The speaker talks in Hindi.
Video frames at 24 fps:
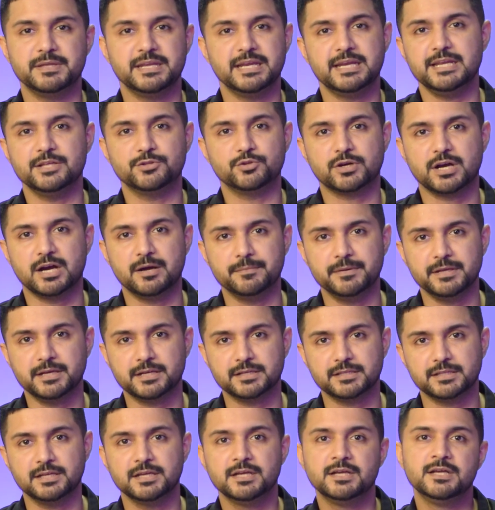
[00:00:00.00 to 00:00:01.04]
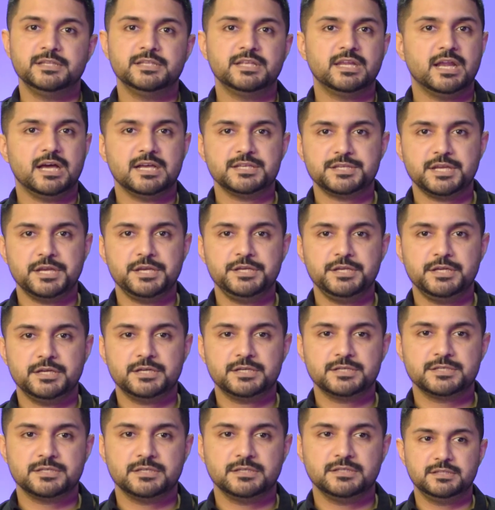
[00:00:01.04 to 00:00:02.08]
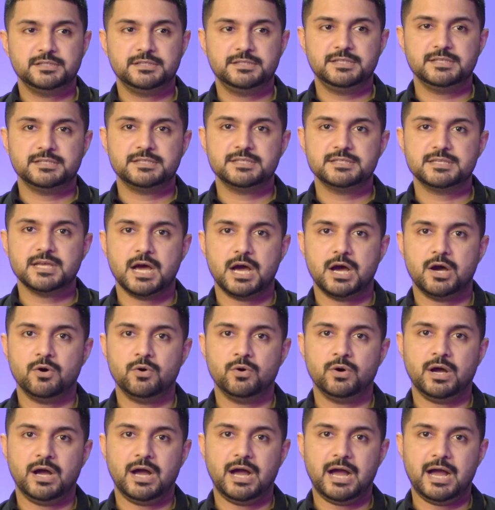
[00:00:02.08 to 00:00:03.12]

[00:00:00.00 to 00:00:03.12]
मेरे लिए तो काम नहीं करते इन द लास्ट टेन ईयर्स दिस इज हाउ